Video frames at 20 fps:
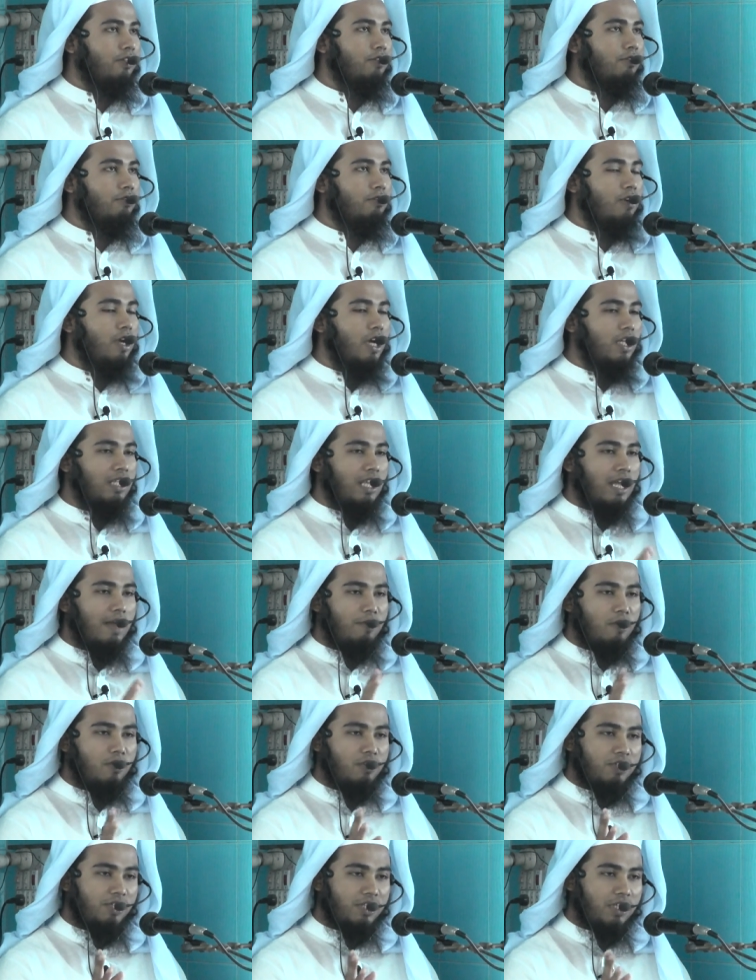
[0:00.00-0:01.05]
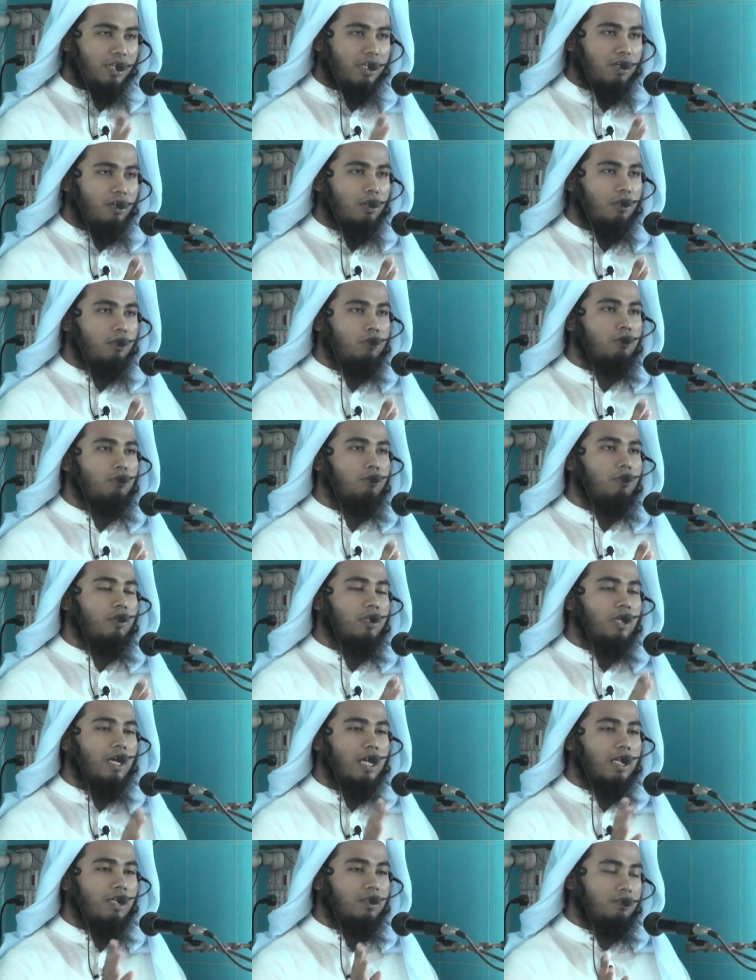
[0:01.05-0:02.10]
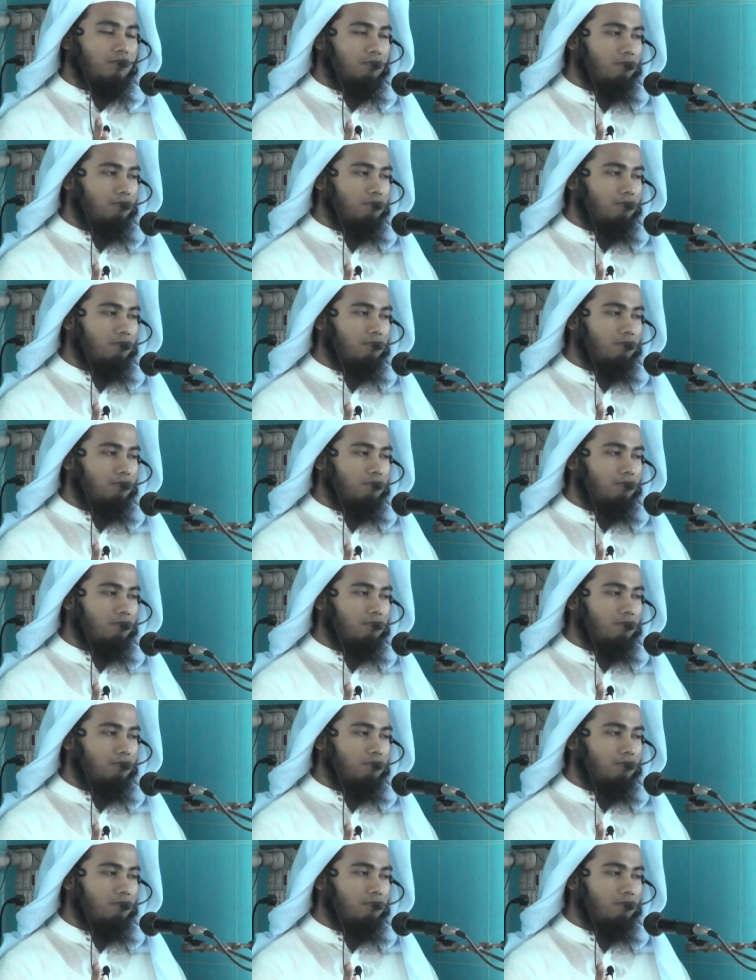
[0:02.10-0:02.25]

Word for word: সুরত এবং সিরত দুটার